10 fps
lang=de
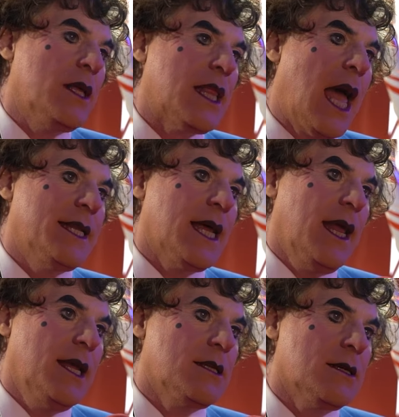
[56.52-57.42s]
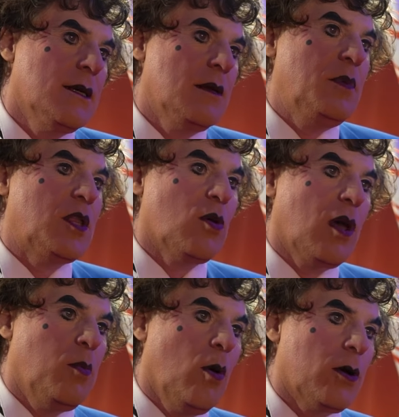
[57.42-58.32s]
ist ein Talent. Bist du
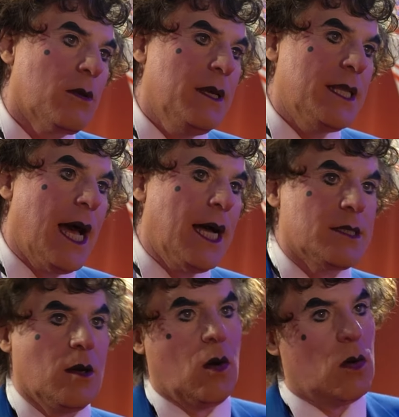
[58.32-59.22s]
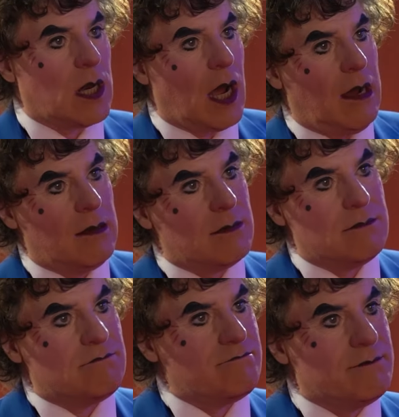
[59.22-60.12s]
geboren wie das oder
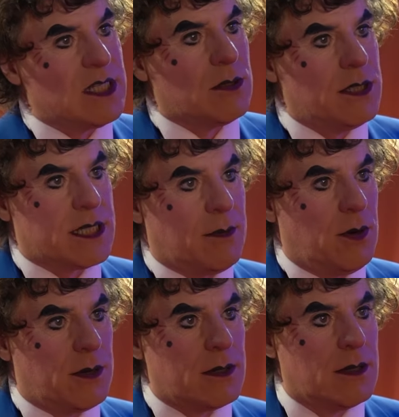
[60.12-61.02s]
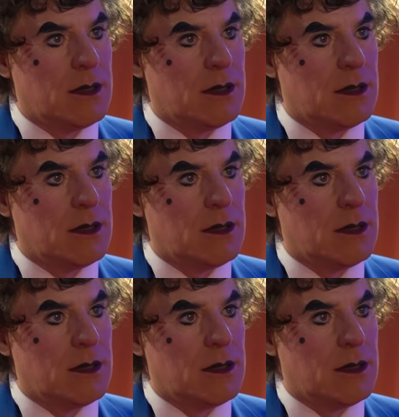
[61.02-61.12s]
bist du nicht geboren?